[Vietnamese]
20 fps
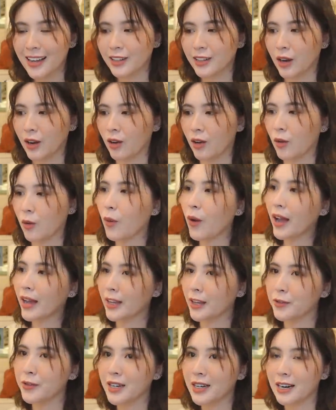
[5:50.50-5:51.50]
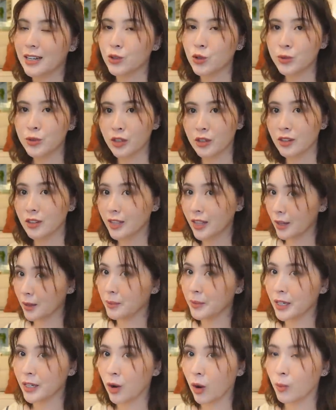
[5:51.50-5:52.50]
nó ngoài cái việc là giúp cho cơ thể
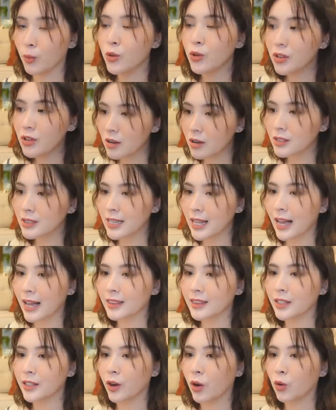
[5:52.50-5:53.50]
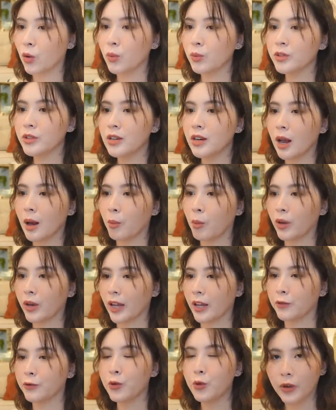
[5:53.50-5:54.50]
mình có mùi hương ra thì nó cũng như là một
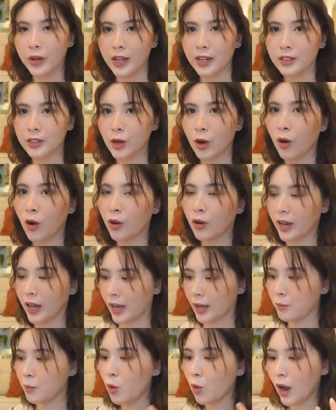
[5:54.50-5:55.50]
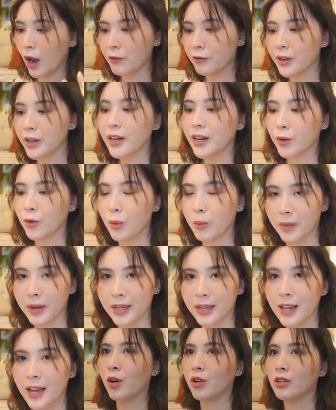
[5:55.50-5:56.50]
cái phụ kiện cho cái bộ outfit đấy của
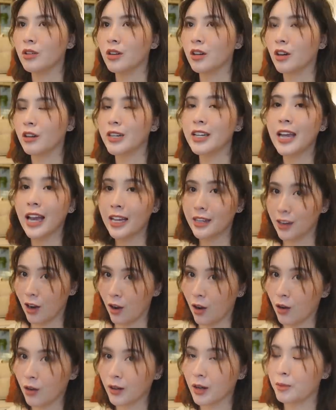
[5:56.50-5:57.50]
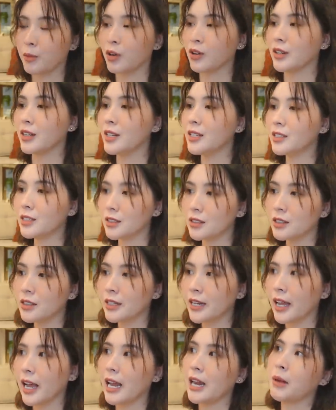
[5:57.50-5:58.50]
mình mọi người có đi hẹn hò này mọi người đi
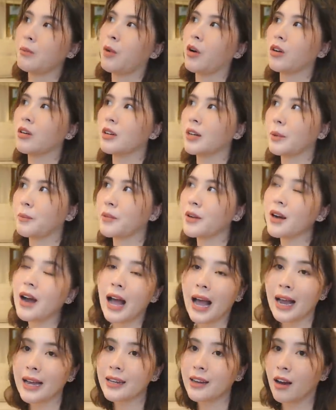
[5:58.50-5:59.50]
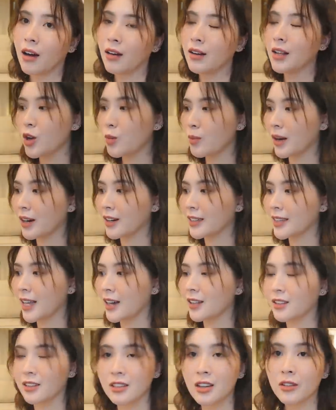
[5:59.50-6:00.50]
chơi này hay là mọi người gặp gỡ ai đó là điều mà người ta
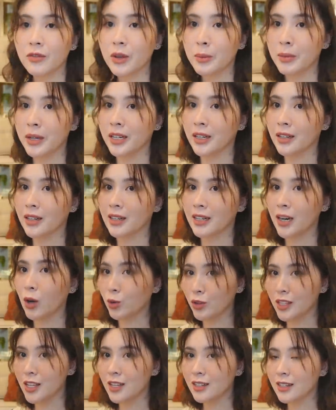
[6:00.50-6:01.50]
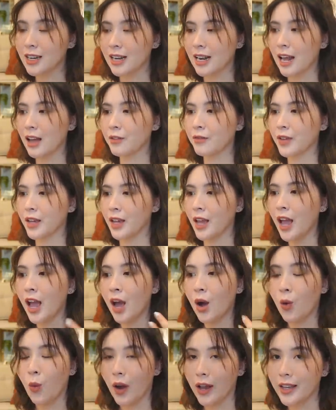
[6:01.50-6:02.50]
ấn tượng về mình đầu tiên đấy là về
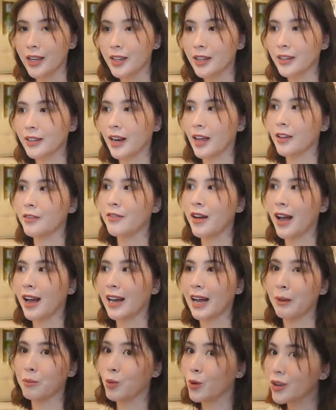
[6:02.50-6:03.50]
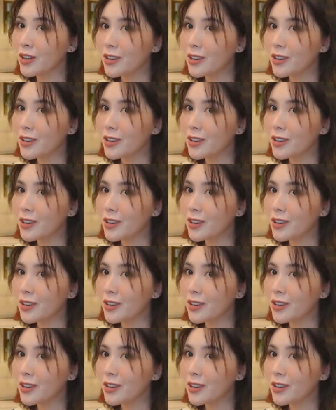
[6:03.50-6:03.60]
ngoại hình này và cả mùi